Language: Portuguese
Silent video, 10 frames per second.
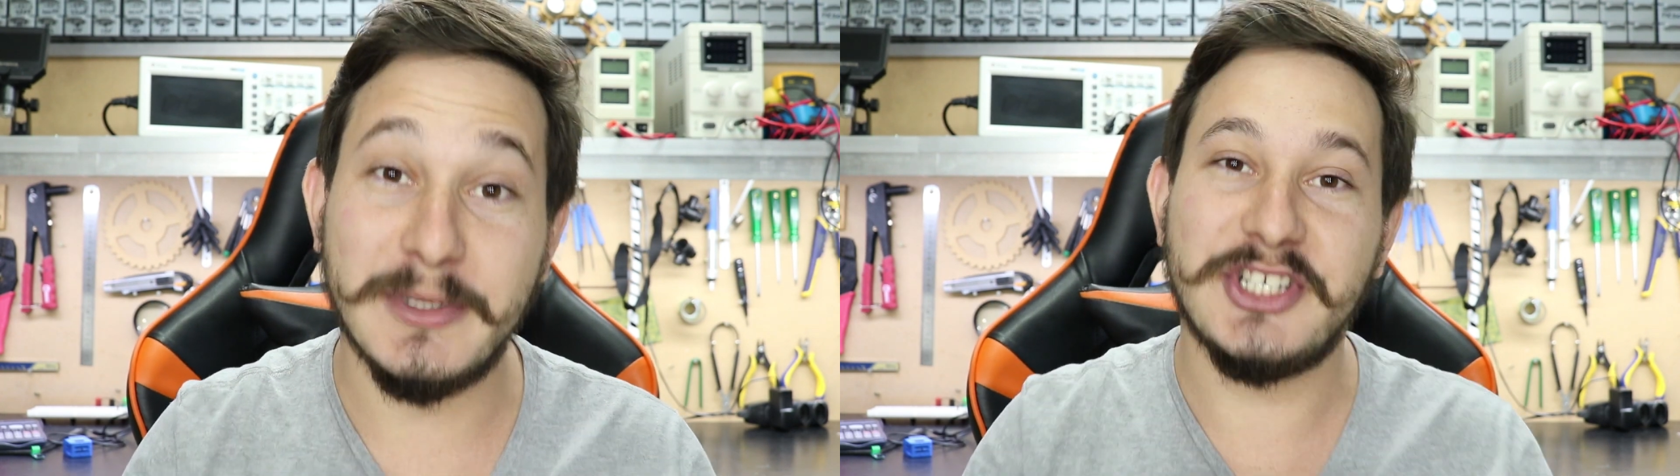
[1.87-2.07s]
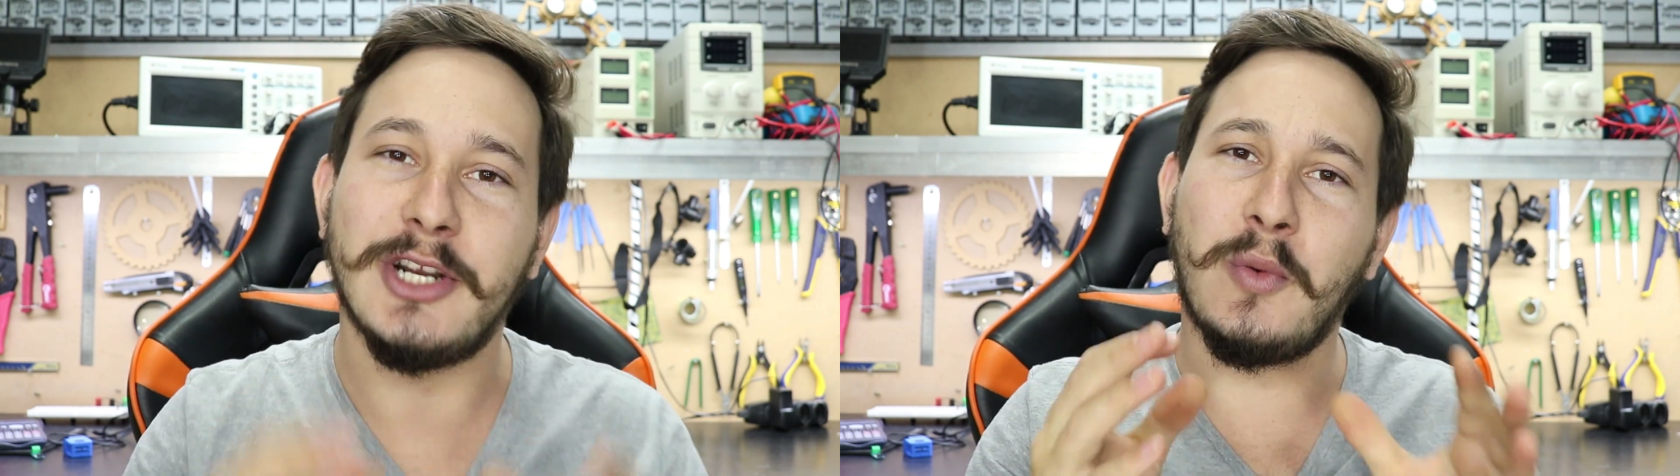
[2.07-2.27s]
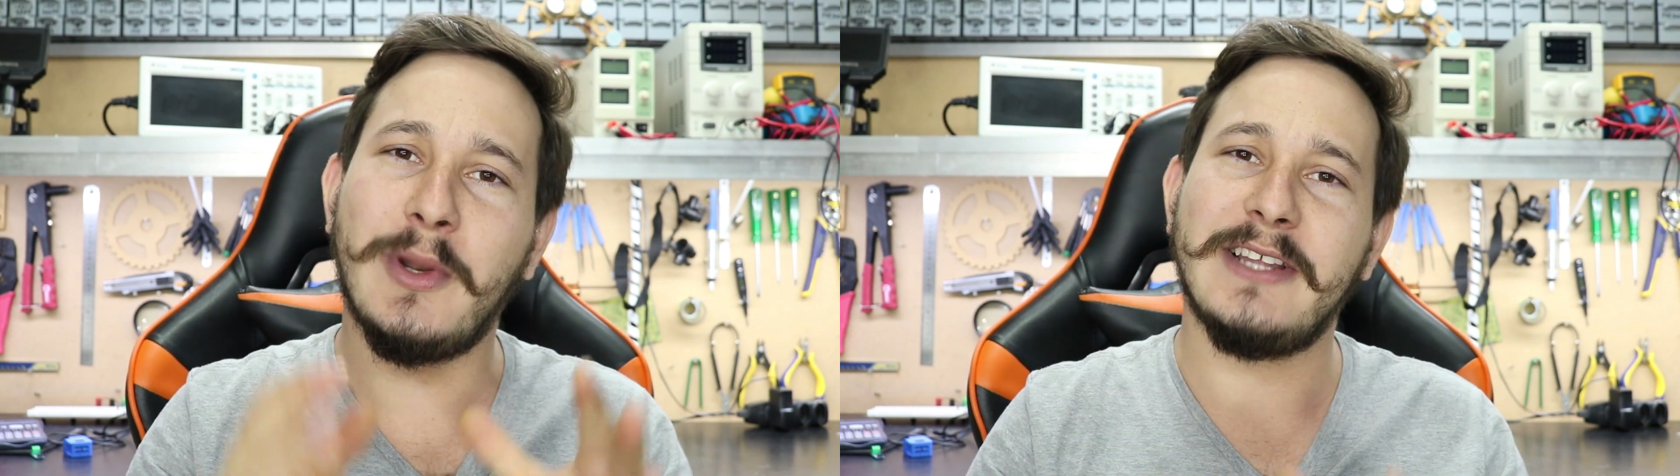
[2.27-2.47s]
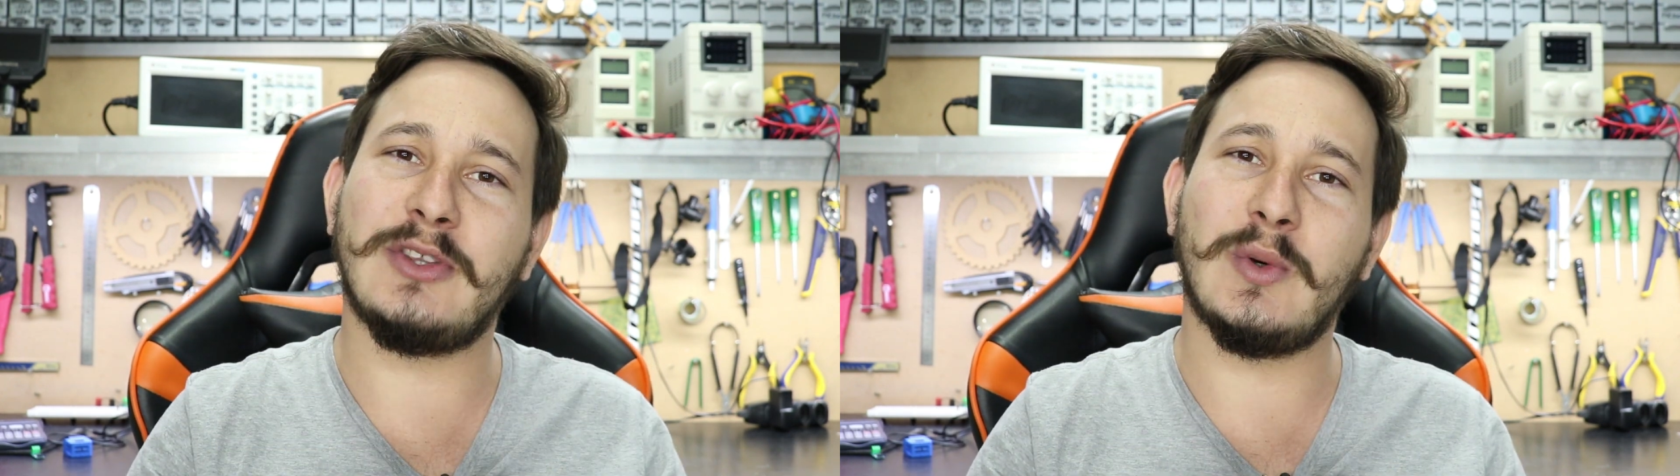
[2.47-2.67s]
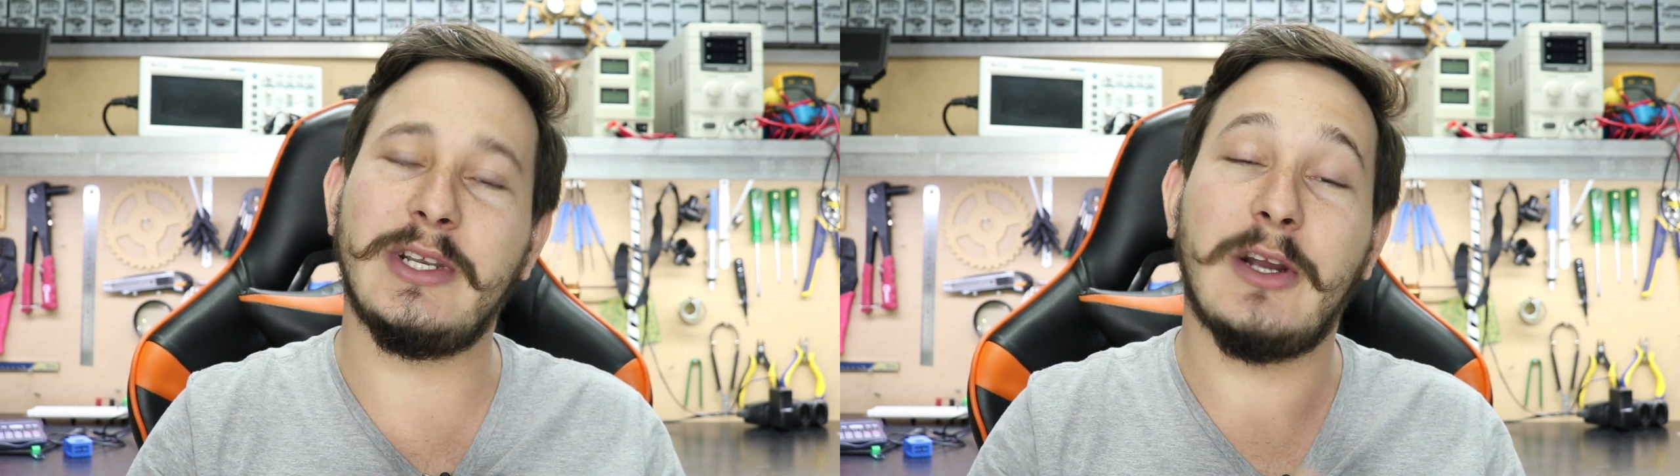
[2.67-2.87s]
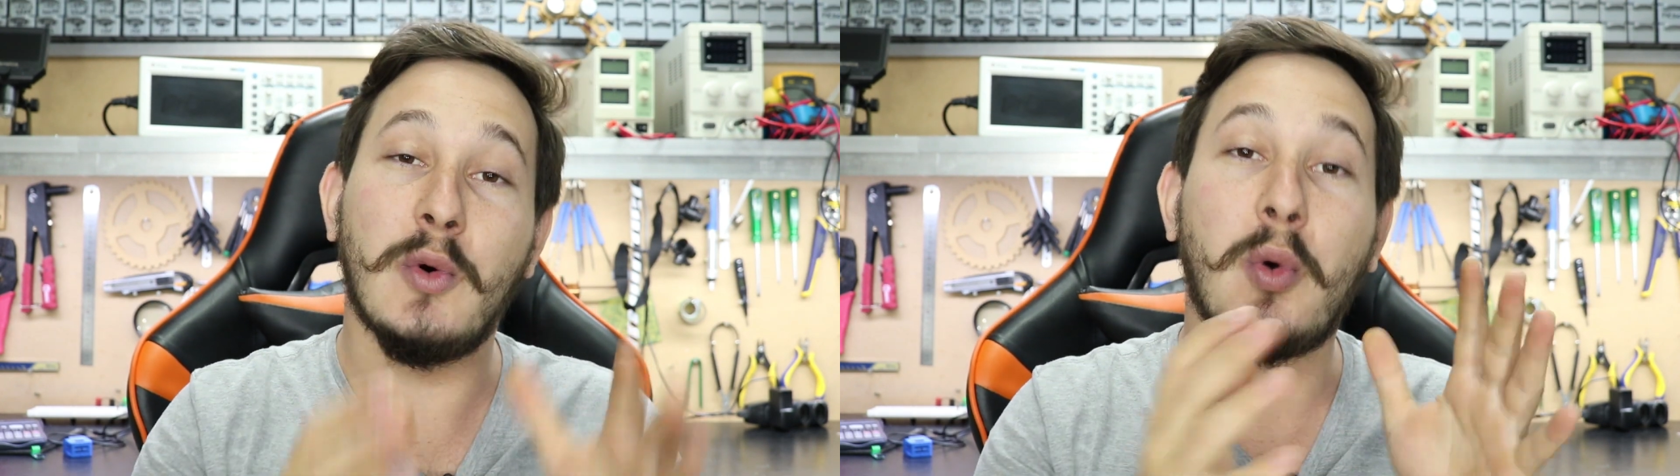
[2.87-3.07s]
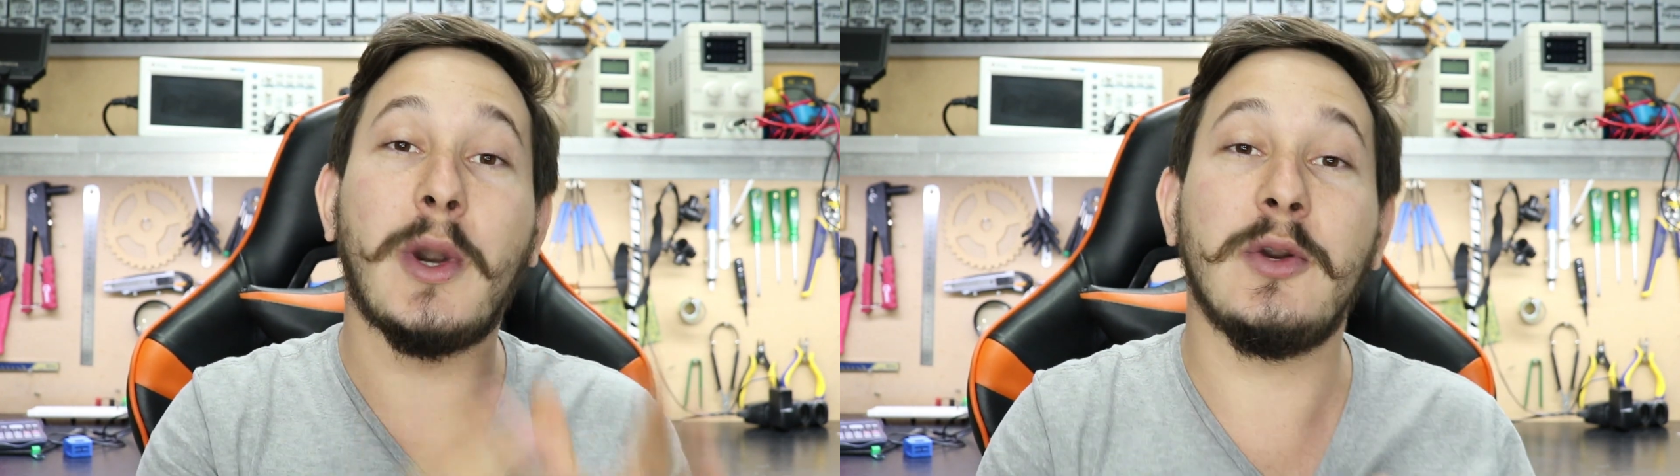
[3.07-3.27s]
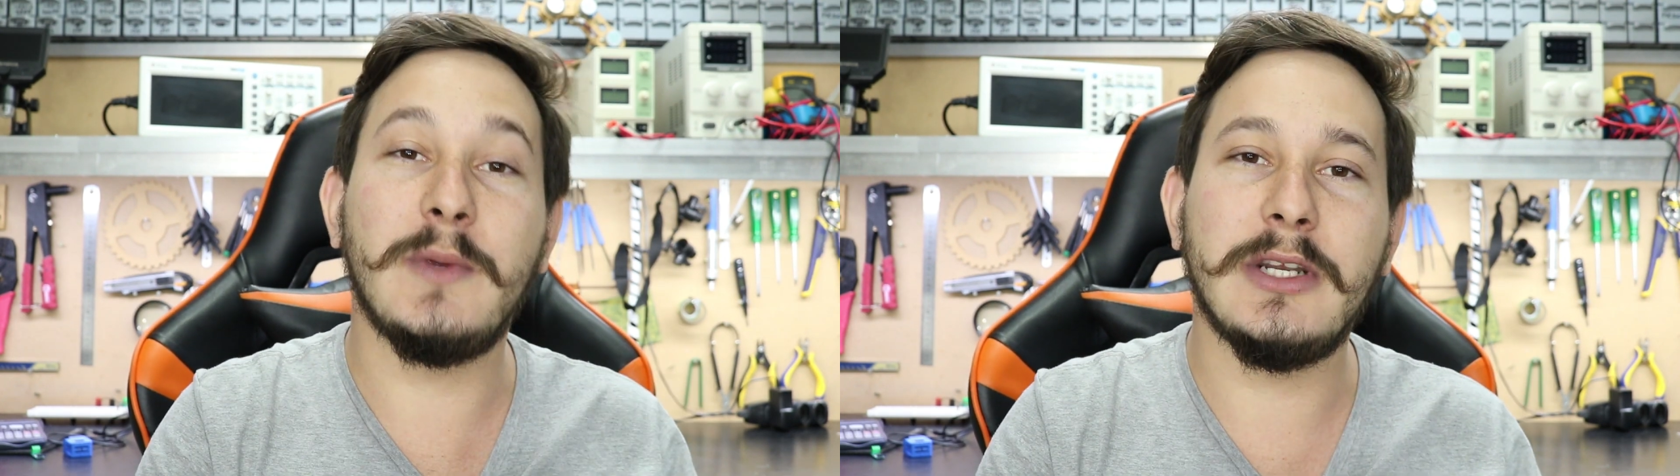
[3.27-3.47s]
mexer com eletrônica ou com
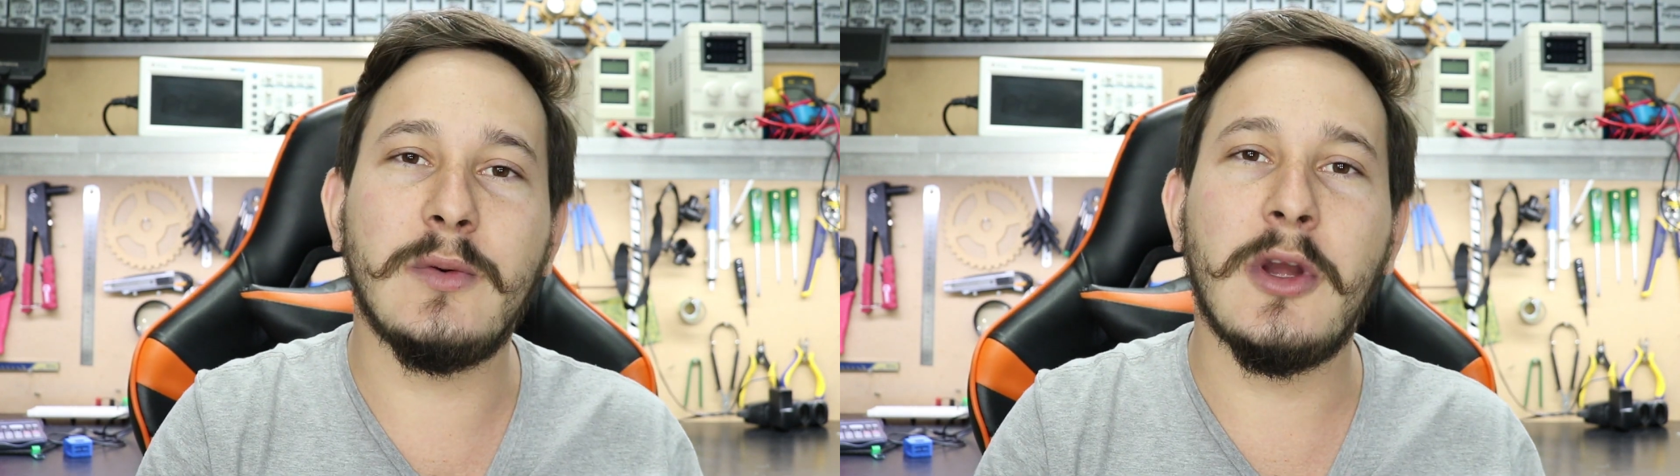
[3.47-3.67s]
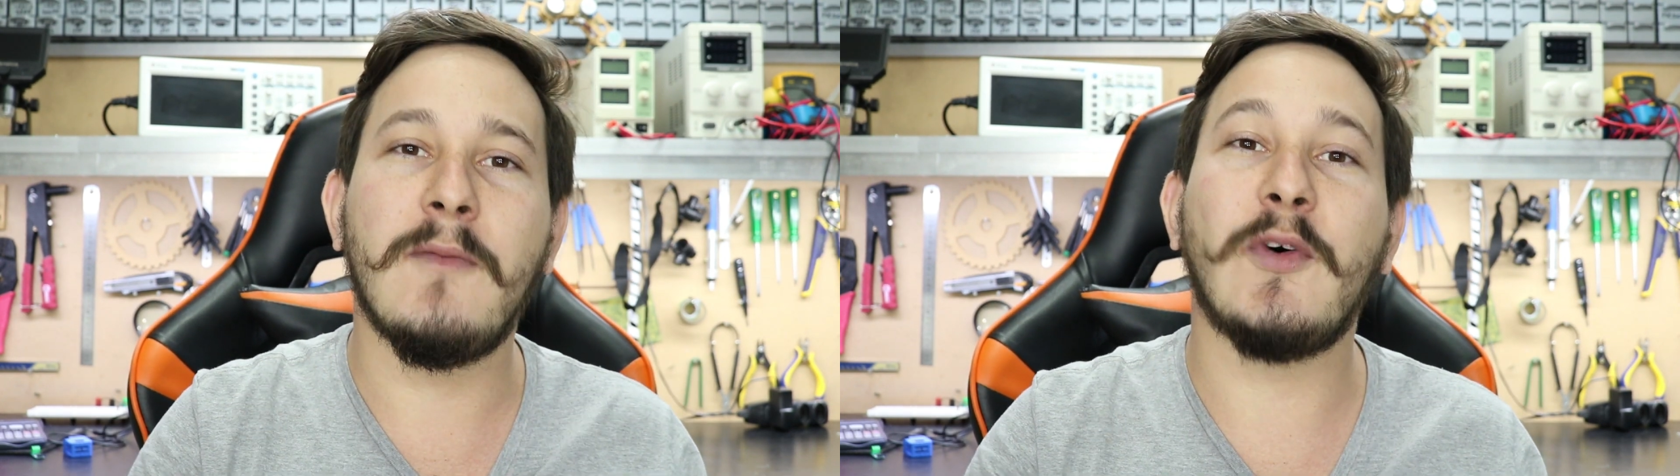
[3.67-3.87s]
Arduino,